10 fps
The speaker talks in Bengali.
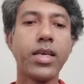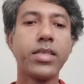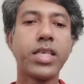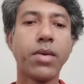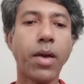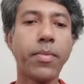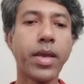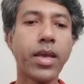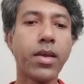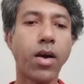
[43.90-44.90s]
যেভাবে
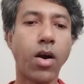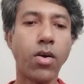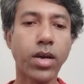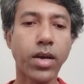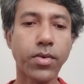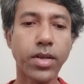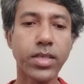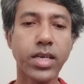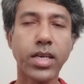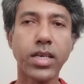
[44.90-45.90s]
অহংকার
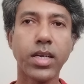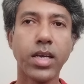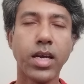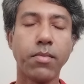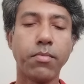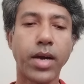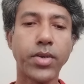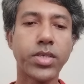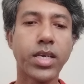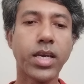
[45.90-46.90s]
করেছেন
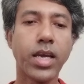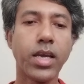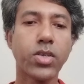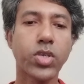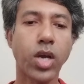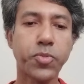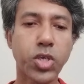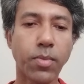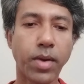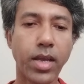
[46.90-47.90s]
মানুষকে
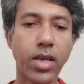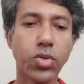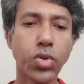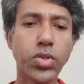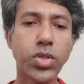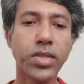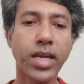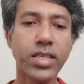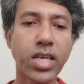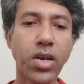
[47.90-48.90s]
সবসময় তুচ্ছ
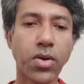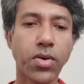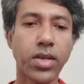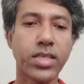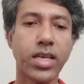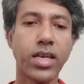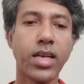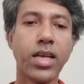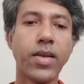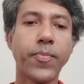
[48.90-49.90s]
তাচ্ছিল্য করেছেন
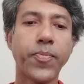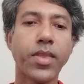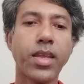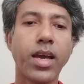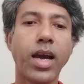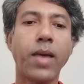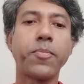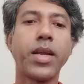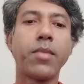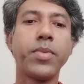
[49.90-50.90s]

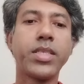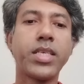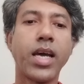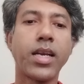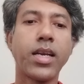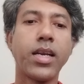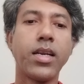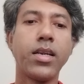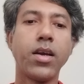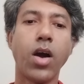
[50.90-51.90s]
আপনার বিচার
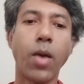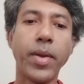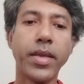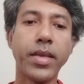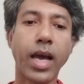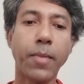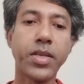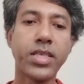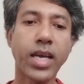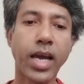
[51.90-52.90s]
হবেই
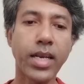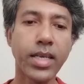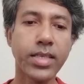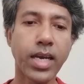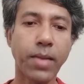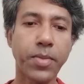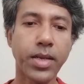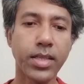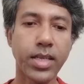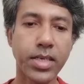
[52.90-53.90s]
আপনি যেখানেই যান
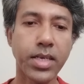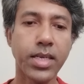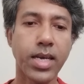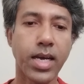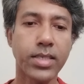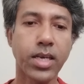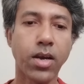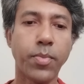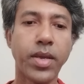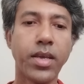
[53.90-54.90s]
আপনাকে দেশে নিয়ে আসা
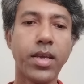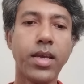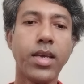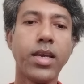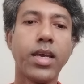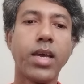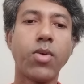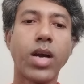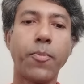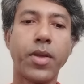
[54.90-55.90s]
হবে
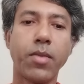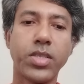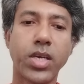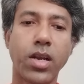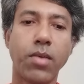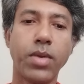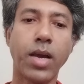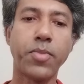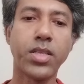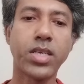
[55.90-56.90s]
এবং আপনার বিচার হবে
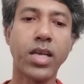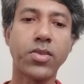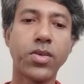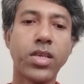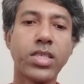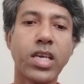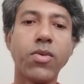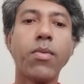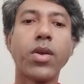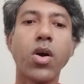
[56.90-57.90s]
আপনার ছাত্রদের
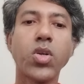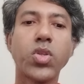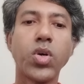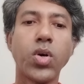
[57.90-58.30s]
যেইভাবে রক্ত